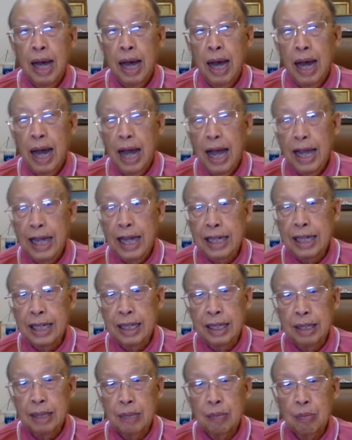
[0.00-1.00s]
ให้
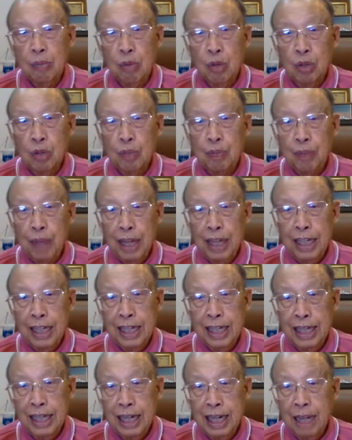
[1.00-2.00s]
พุทไป
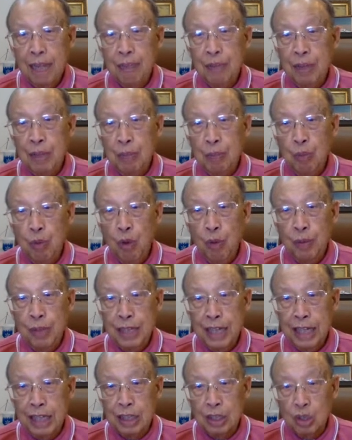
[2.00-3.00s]
ในปินปัวพญา
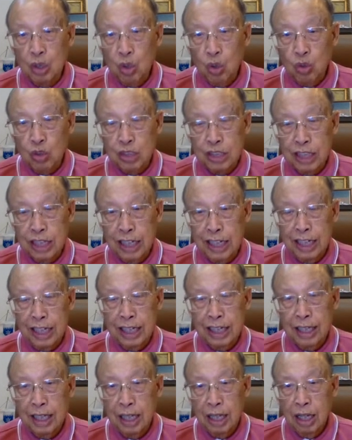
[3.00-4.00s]
ทุกสน
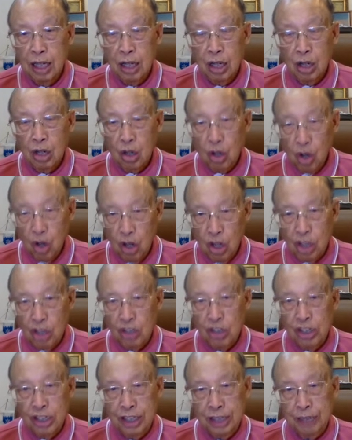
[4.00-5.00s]
ของขนอย
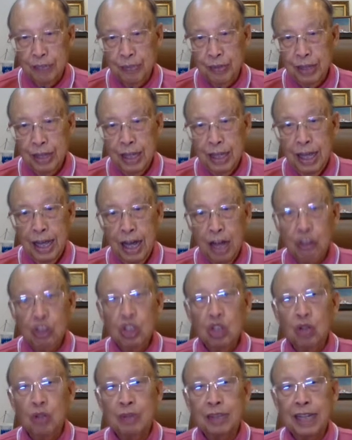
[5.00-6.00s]
เขาสิรวม
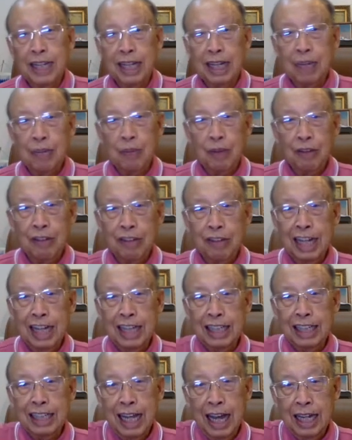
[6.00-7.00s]
ใจกันภาวนา
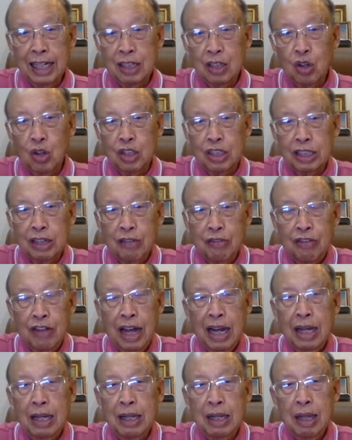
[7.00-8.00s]
ทำาก่อนตั้ง
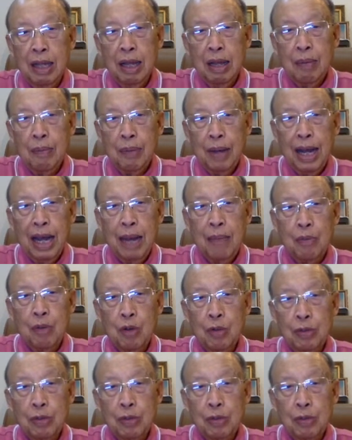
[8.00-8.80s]
ทำของ